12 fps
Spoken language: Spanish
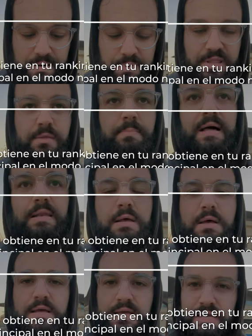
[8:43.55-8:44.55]
principal?
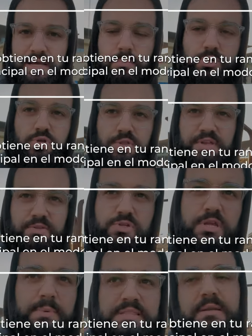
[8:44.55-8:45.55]
Pues lo cierto
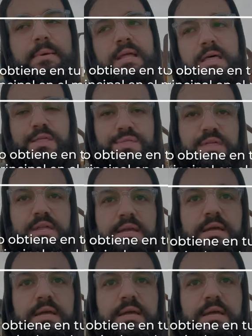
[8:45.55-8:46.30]
es que me atrevería a decir